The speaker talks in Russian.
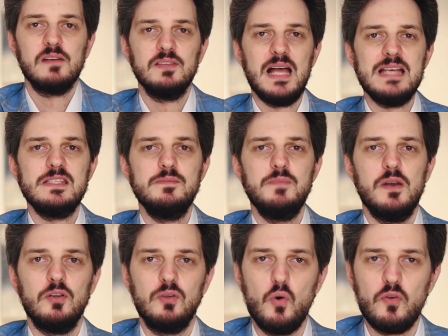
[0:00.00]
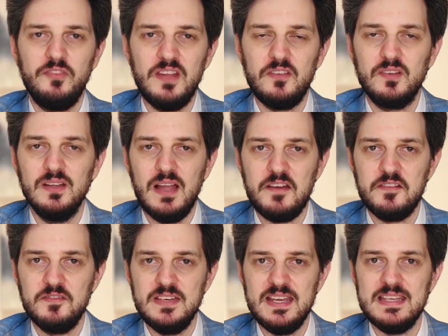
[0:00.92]
Власть берет курс на
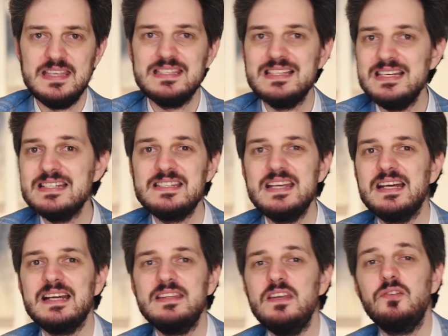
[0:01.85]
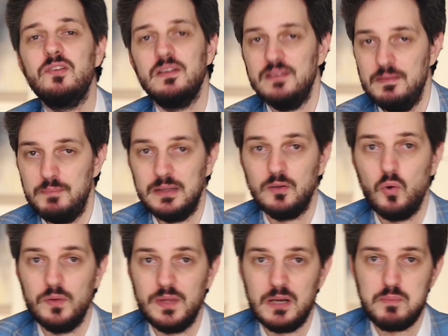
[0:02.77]
сглаживание излишне критичного
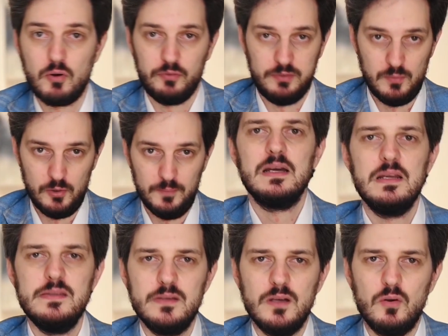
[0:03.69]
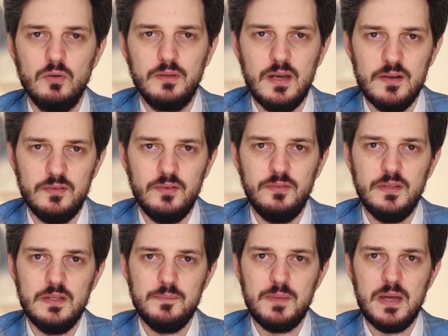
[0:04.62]
подхода к прошлому. Критика культа
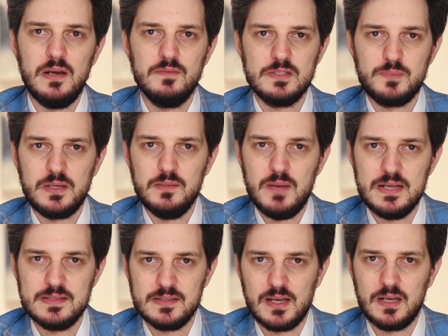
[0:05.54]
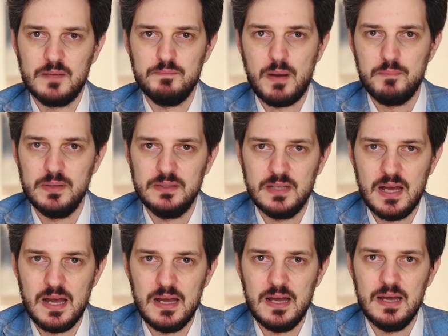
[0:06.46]
личности теперь воспринимается как
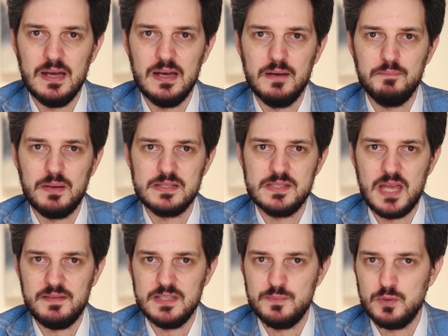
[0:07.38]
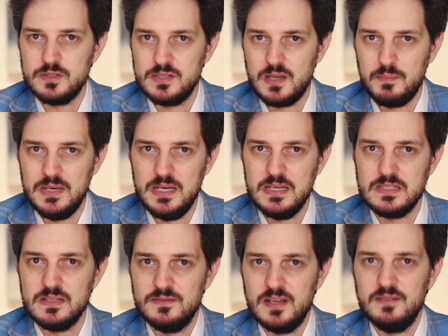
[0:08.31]
попытка э, поставить под
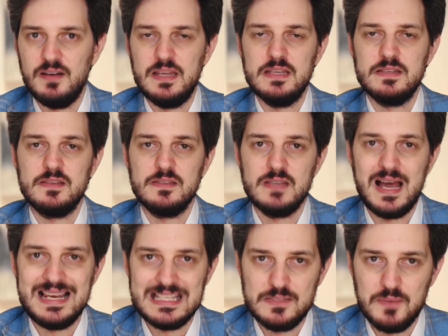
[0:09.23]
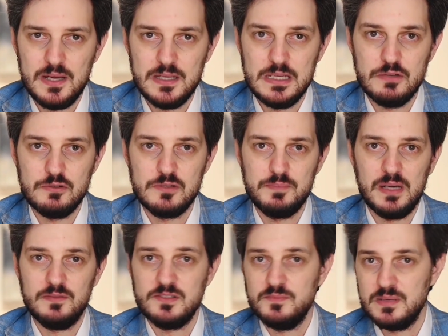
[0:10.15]
сомнение завоевание социализма и
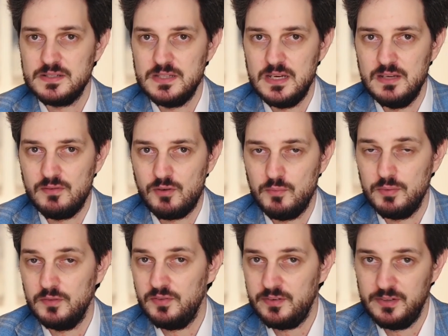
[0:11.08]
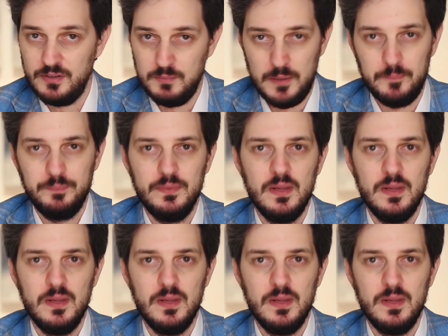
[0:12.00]
успех в освобождении Европы от фашизма.